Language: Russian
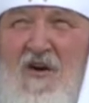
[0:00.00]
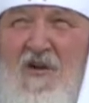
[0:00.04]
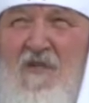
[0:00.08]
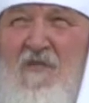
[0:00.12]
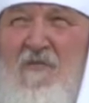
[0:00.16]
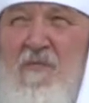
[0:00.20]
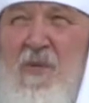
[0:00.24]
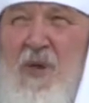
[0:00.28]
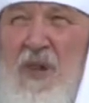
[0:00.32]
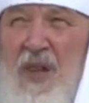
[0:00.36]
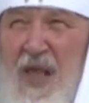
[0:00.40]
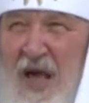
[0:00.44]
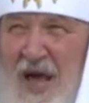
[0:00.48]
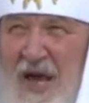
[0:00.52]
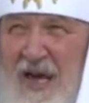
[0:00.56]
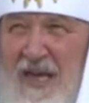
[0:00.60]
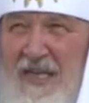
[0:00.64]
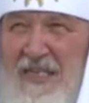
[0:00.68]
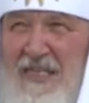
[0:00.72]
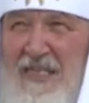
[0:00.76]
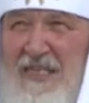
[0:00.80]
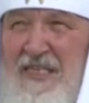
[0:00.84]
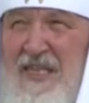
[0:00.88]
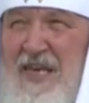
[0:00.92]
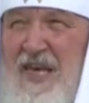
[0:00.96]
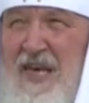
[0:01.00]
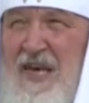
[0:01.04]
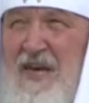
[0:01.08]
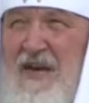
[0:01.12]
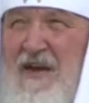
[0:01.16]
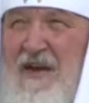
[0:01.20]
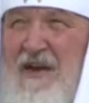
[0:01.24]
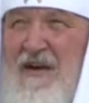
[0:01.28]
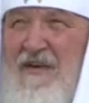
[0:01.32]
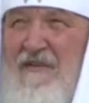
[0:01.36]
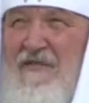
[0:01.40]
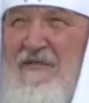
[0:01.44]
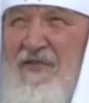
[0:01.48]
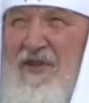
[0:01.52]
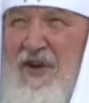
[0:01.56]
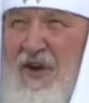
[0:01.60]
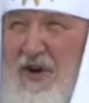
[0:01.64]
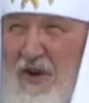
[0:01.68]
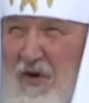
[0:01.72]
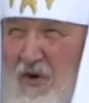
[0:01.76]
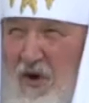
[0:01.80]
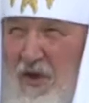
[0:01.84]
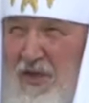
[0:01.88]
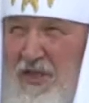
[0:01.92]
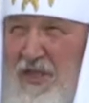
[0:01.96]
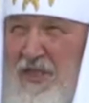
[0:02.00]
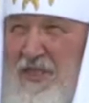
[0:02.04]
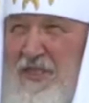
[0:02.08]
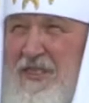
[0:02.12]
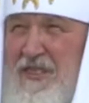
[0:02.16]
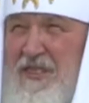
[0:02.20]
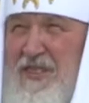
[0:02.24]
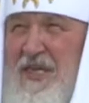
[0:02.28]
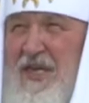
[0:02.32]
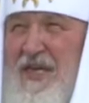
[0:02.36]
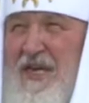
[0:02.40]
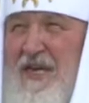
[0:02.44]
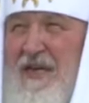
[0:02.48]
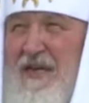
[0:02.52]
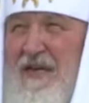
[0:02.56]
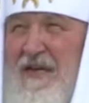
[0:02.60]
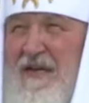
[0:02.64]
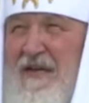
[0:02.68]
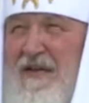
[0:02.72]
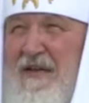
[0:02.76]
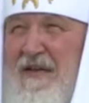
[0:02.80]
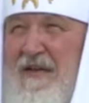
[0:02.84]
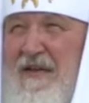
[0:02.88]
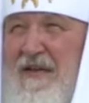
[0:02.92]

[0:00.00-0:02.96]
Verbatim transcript: в благости, в кротости –